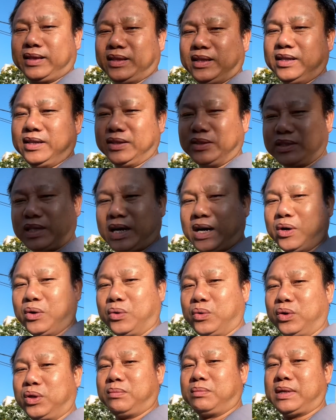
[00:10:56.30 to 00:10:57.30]
tiền xã hội
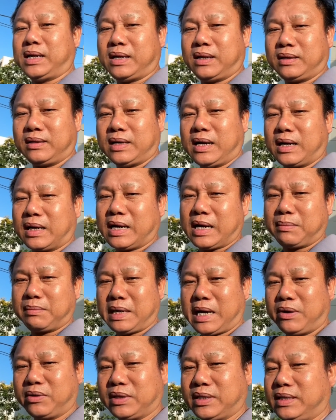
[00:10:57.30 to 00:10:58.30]
của chúng ta là đang nằm
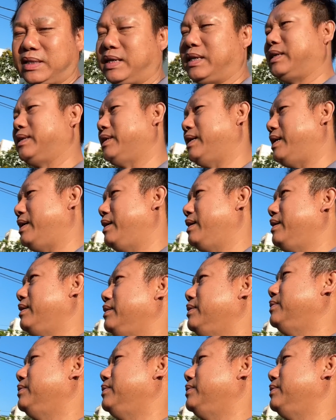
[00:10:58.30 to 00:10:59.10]
đâu chứ này đó